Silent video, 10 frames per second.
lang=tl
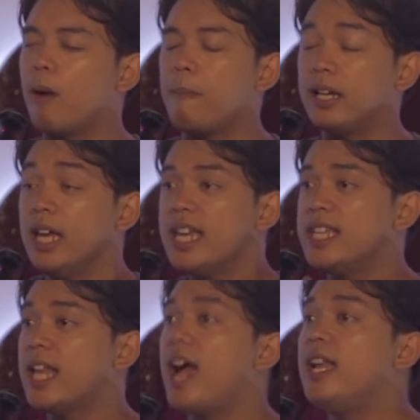Kapag
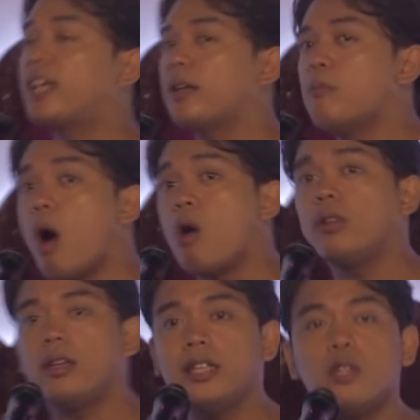hinahalikan mo
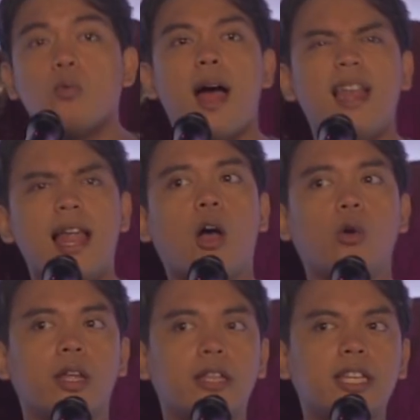ako, naniniwala
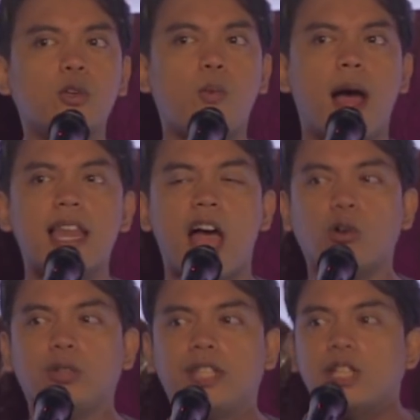ako.
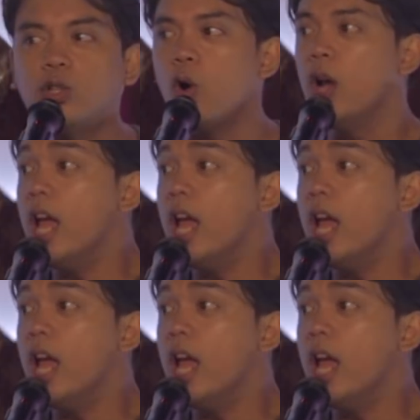Naniniwala ako dito.